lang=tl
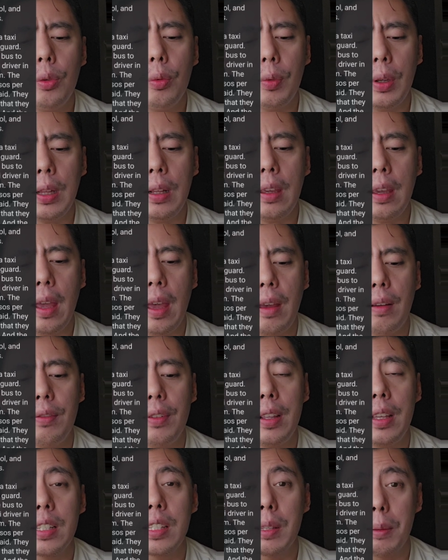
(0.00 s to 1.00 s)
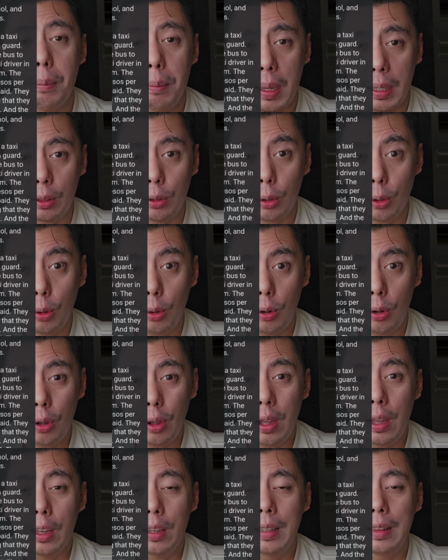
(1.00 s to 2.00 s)
you really have this metro?
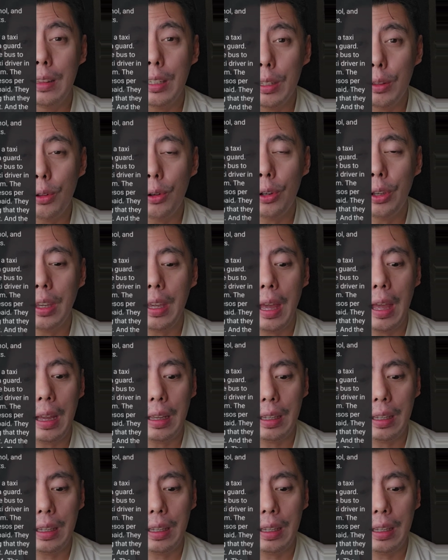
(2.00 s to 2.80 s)
Ninoy